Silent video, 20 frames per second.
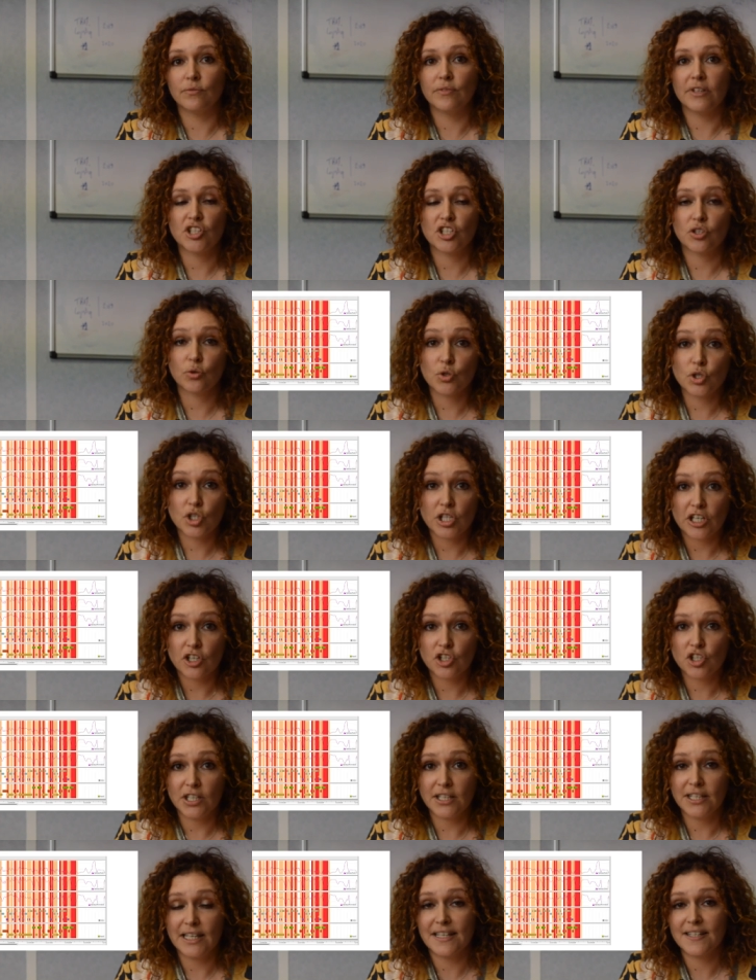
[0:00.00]
on va
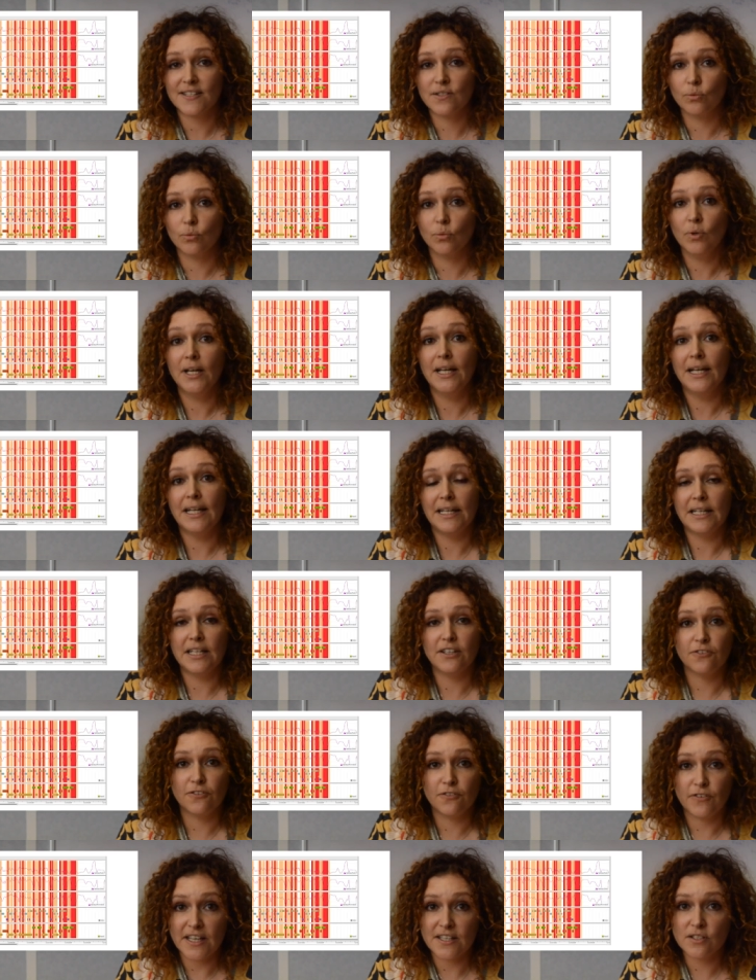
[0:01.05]
rechercher quelles sont les
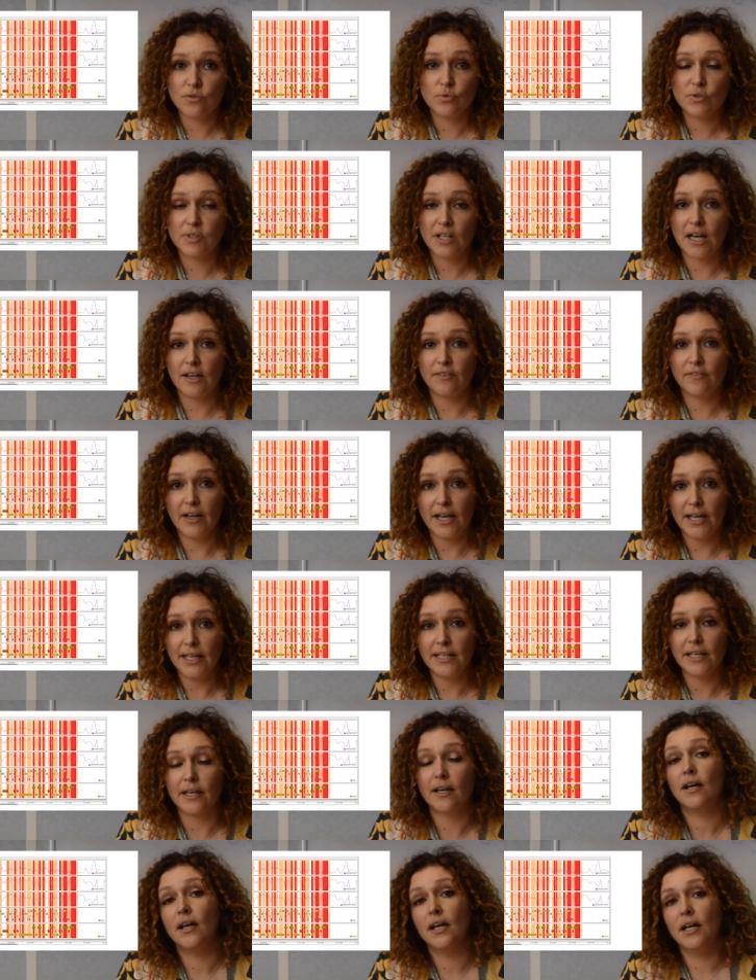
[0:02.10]
phases du
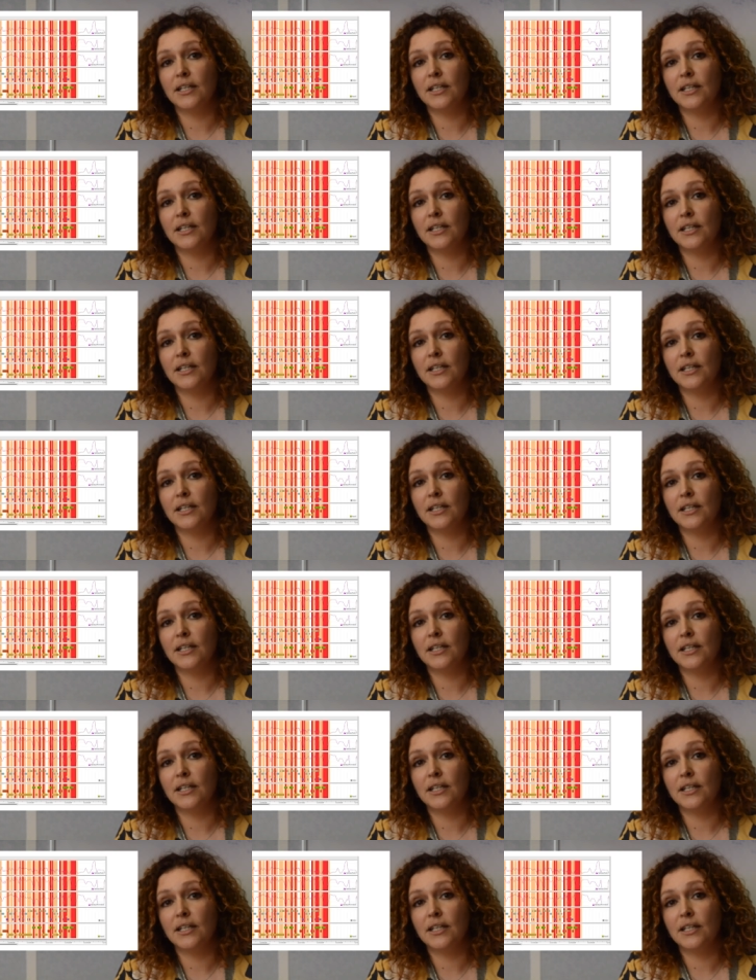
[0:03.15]
travail